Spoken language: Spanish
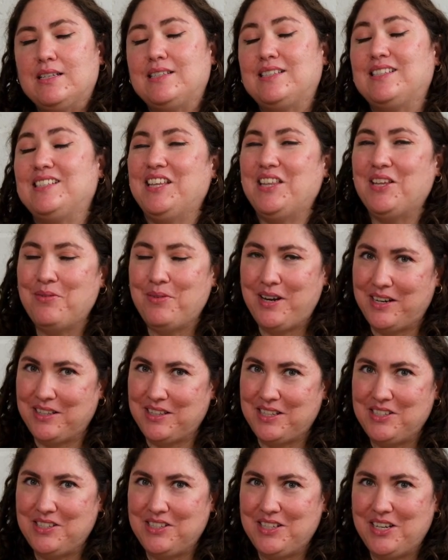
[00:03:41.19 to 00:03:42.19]
sí
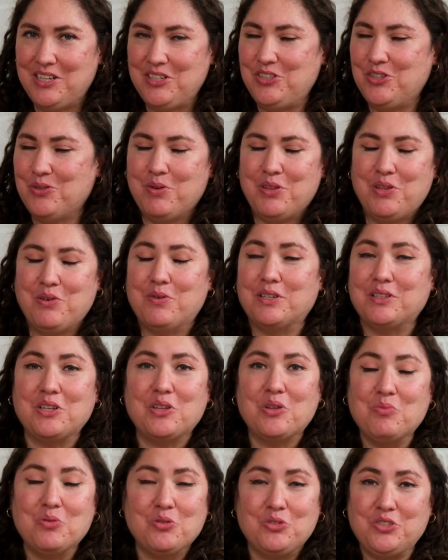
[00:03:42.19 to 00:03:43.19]
diviértanse, yo me he
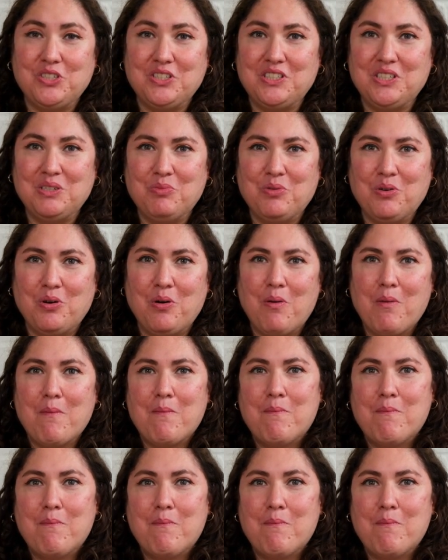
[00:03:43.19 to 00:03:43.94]
divertido muchísimo,